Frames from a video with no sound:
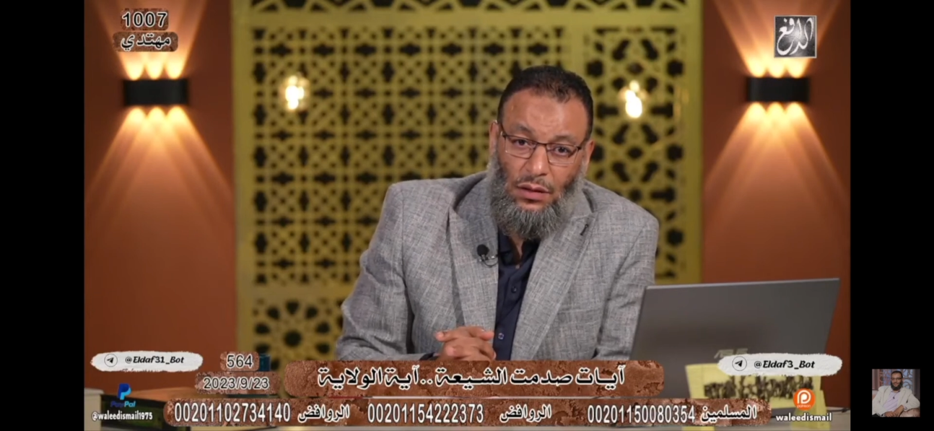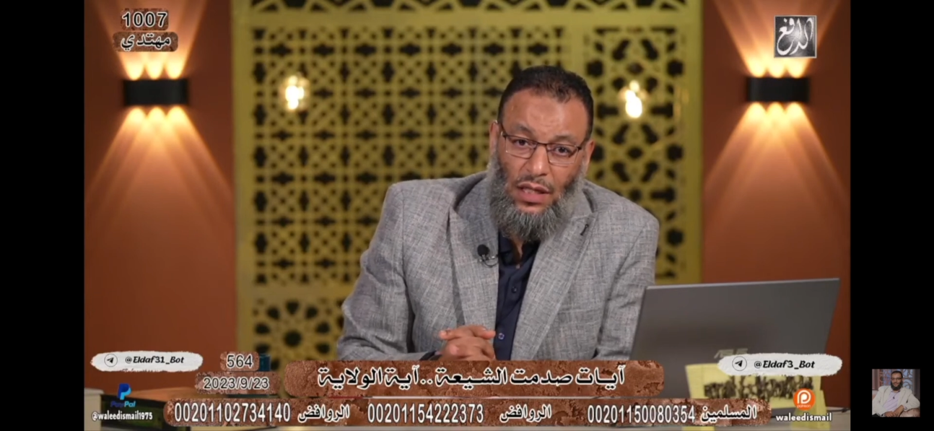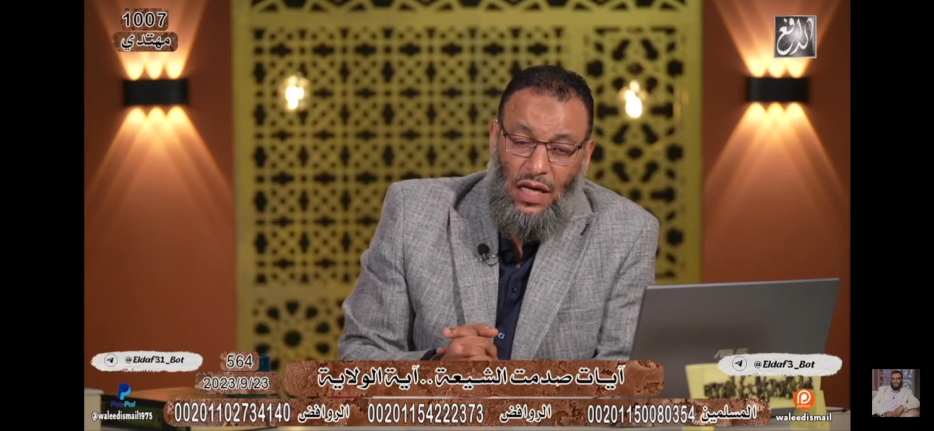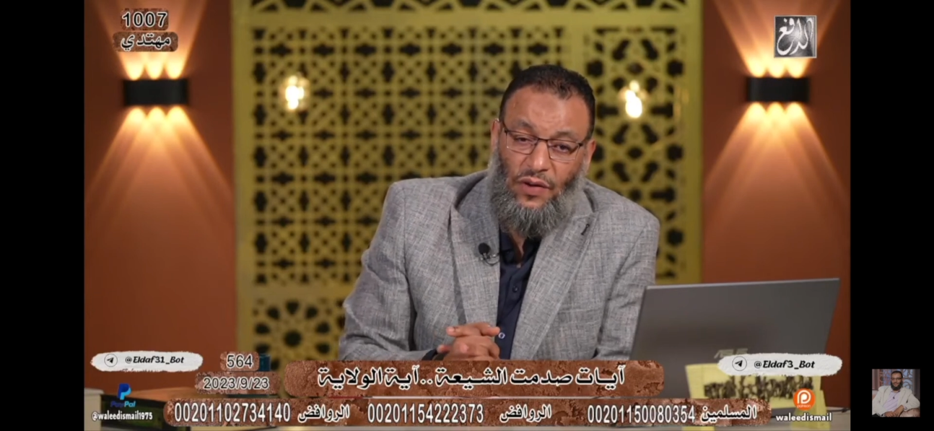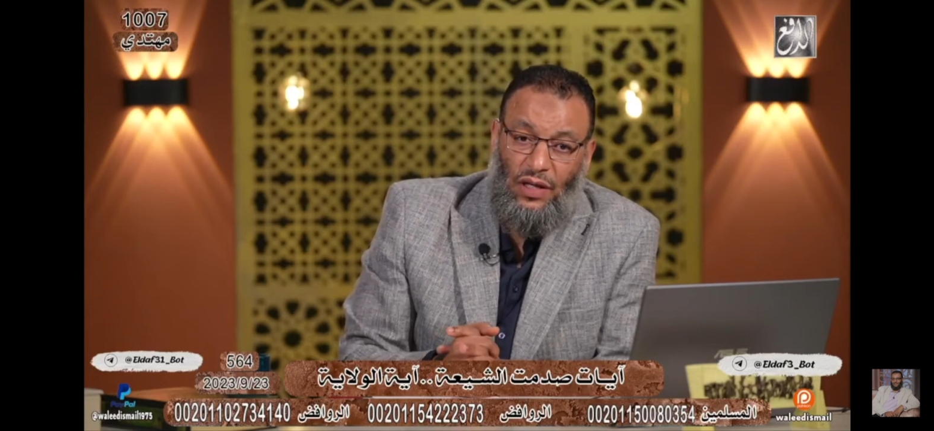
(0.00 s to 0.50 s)

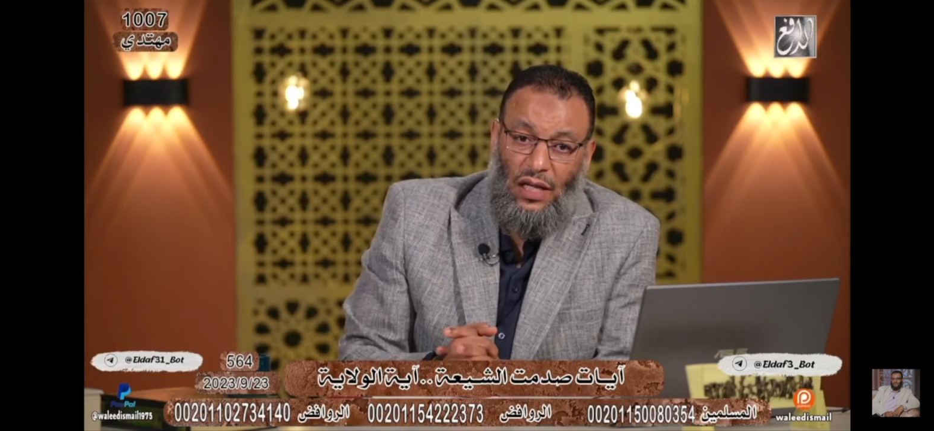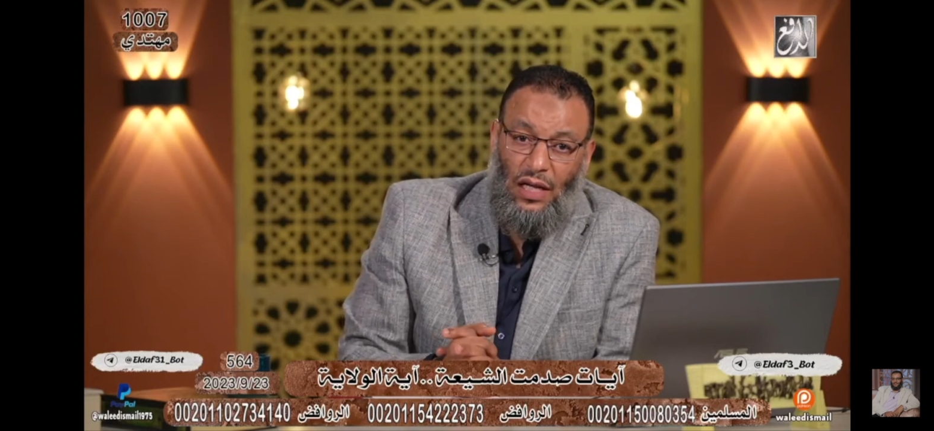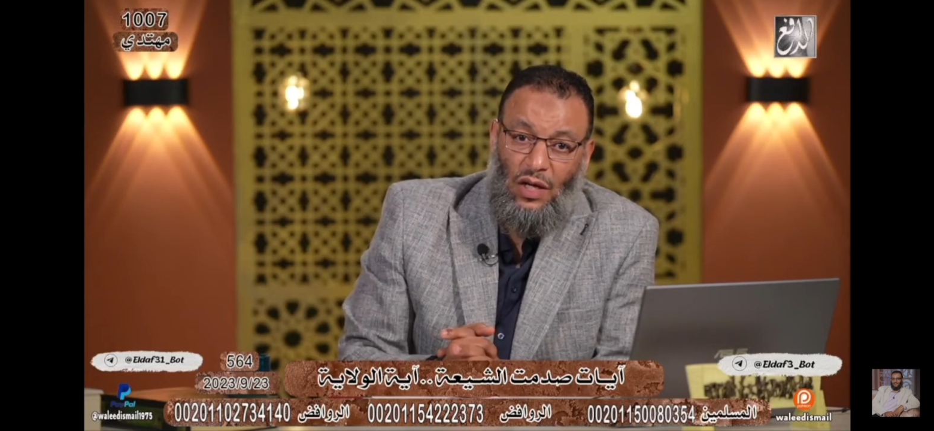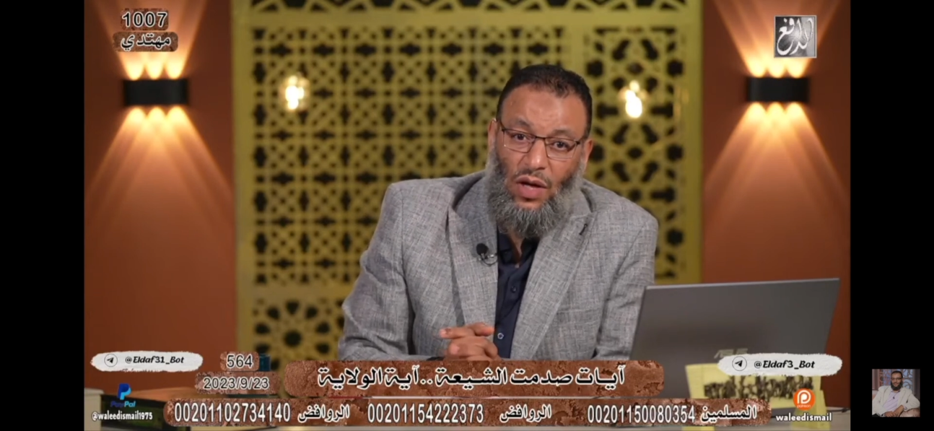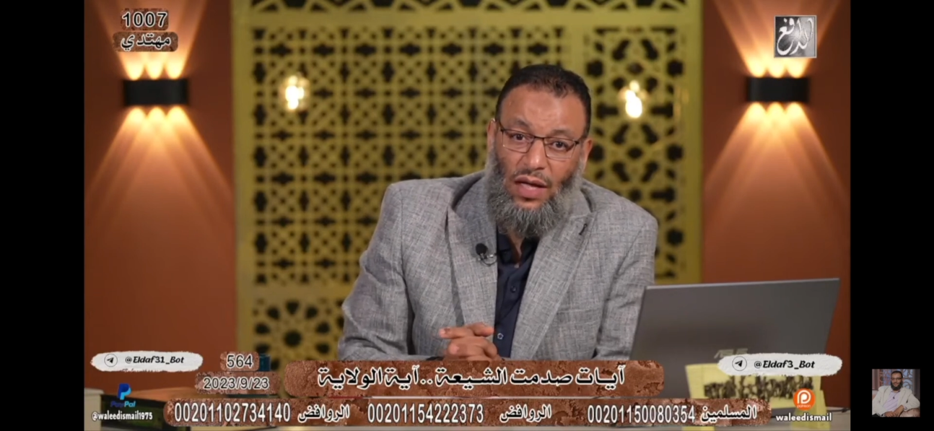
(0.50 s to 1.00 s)
كيف الله
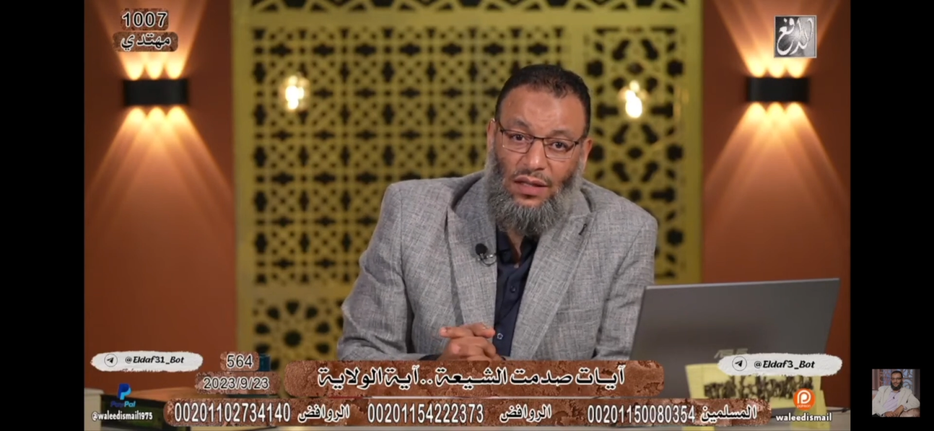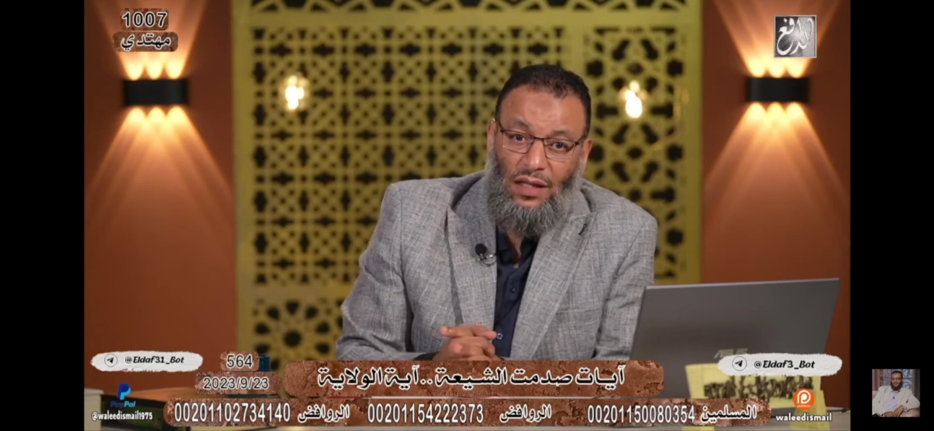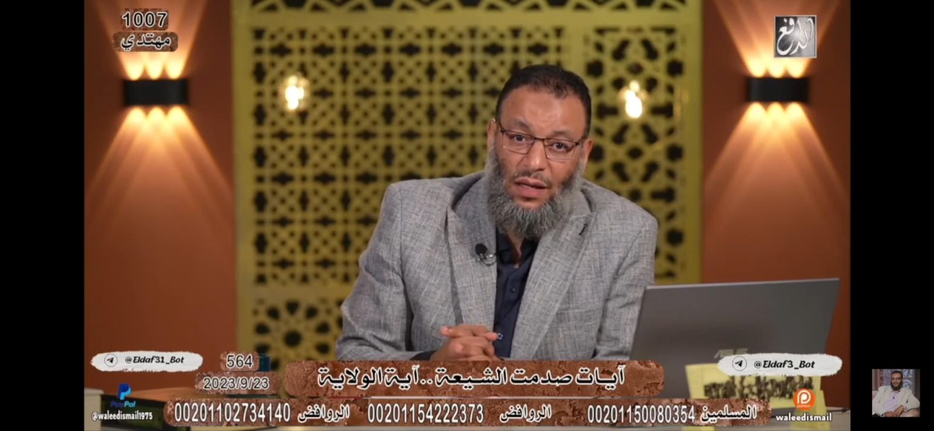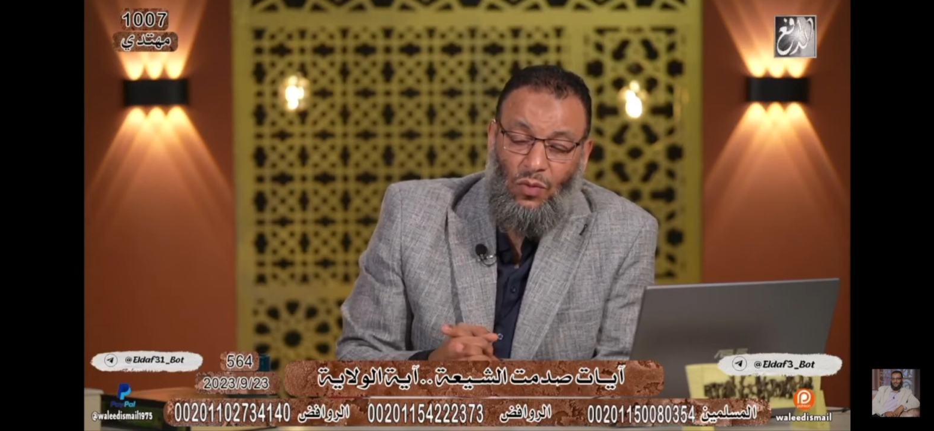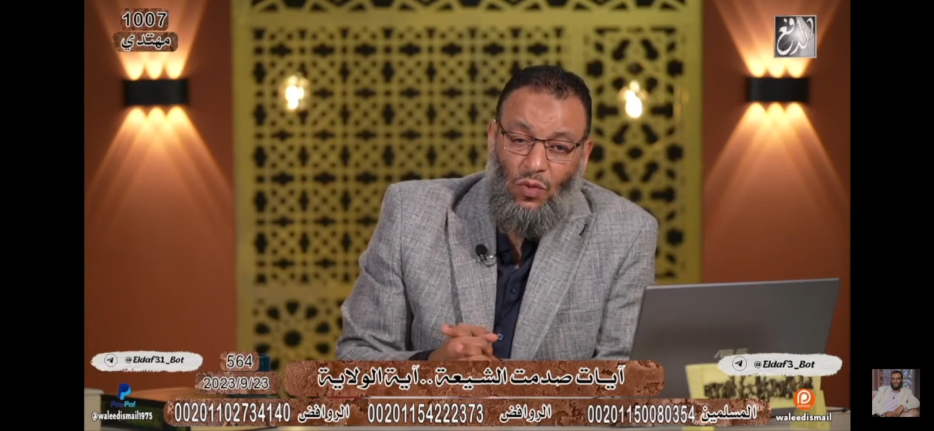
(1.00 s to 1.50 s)
لا يعظم